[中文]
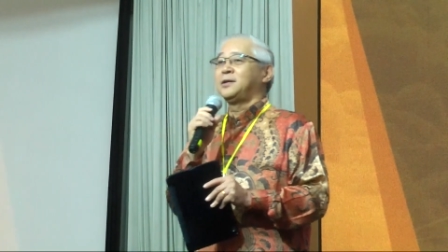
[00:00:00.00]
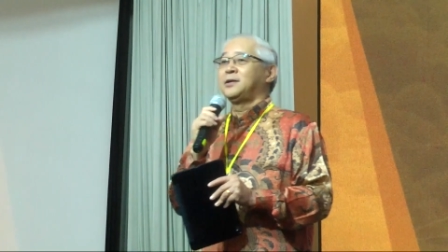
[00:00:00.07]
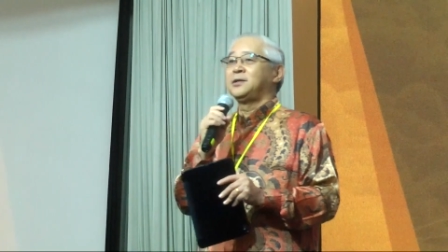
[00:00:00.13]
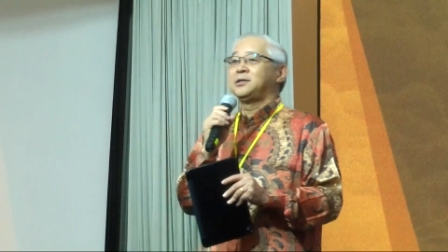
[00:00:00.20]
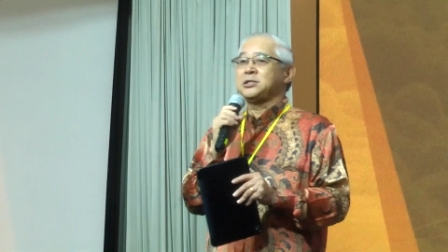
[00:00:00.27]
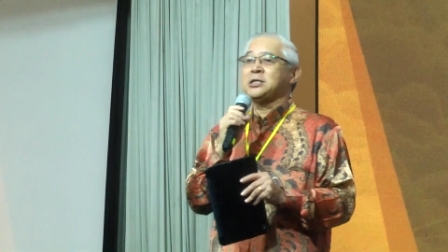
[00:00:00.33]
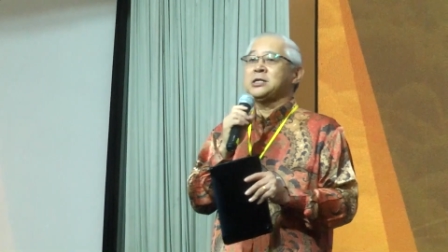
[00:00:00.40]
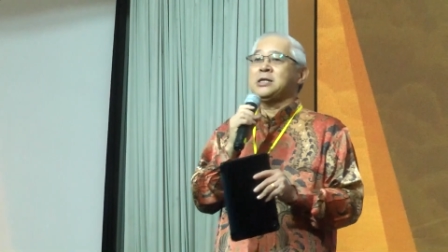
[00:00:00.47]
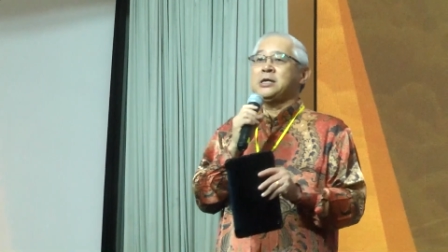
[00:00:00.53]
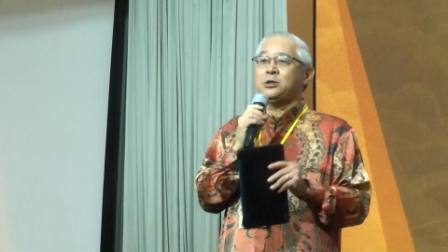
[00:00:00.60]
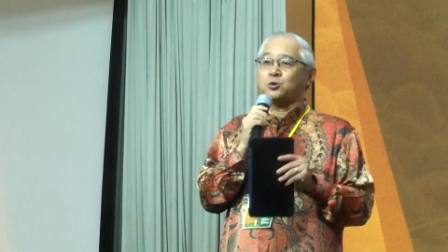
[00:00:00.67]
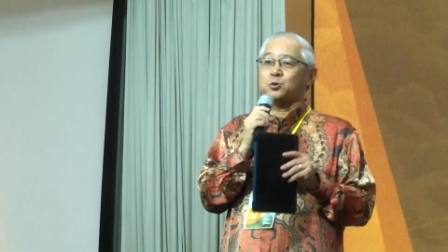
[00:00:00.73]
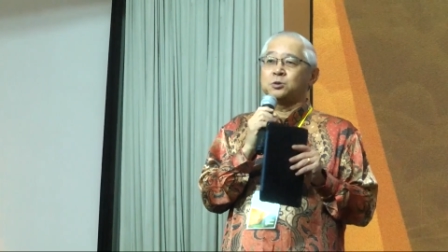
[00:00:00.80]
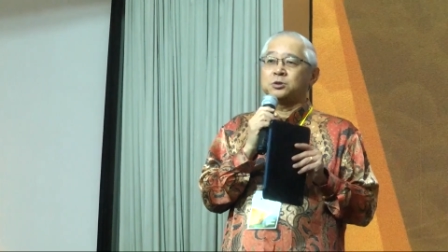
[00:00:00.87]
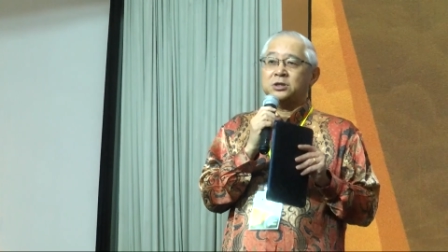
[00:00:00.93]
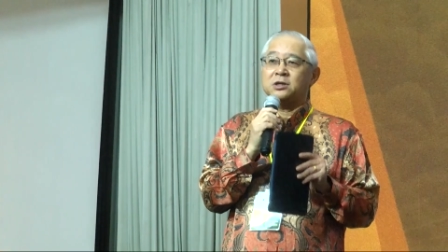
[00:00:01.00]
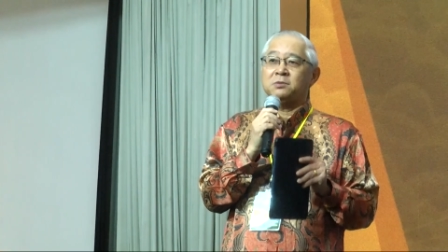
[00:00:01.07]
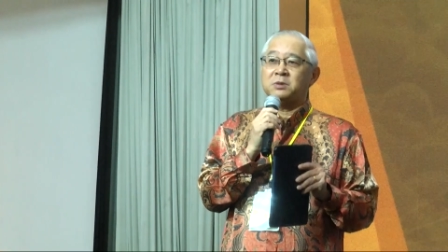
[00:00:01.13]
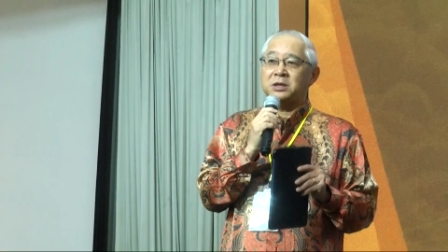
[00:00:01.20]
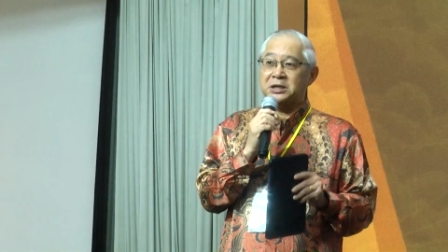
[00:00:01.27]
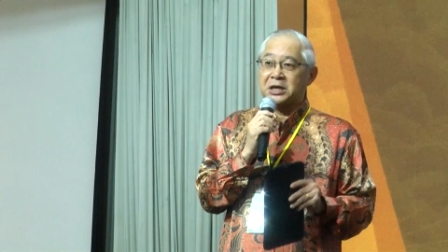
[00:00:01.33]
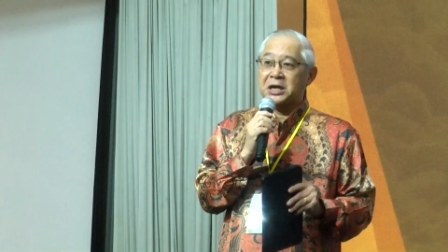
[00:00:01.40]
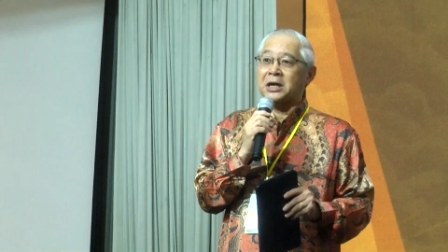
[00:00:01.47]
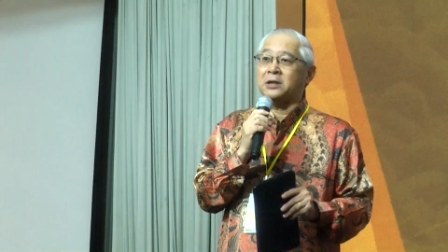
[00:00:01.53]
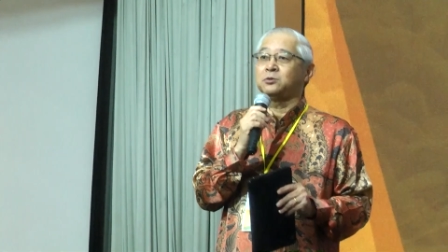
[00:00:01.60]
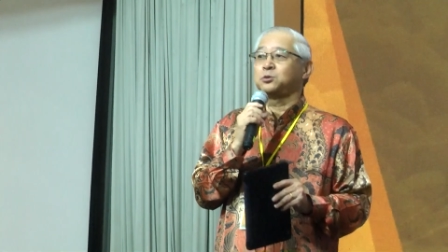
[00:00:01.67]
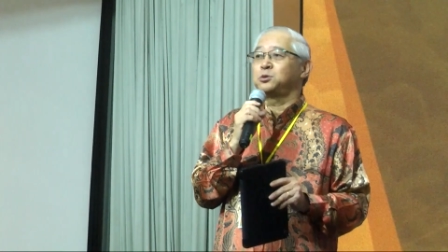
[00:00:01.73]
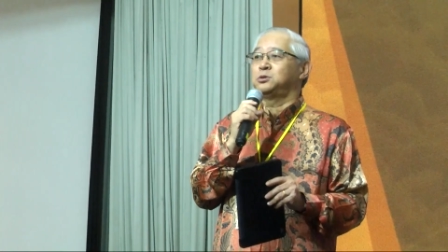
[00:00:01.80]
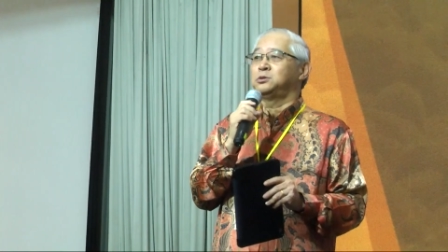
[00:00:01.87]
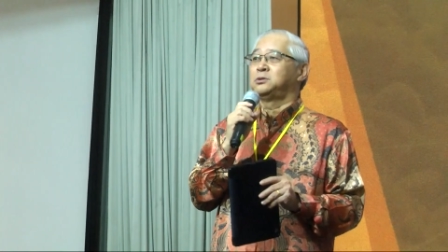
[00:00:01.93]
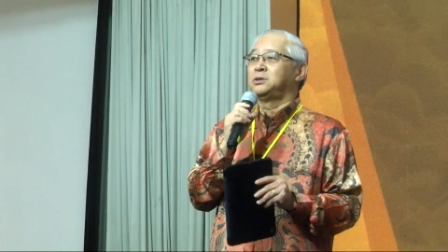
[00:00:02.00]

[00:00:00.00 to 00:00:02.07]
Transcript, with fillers: 经历主特别的看顾。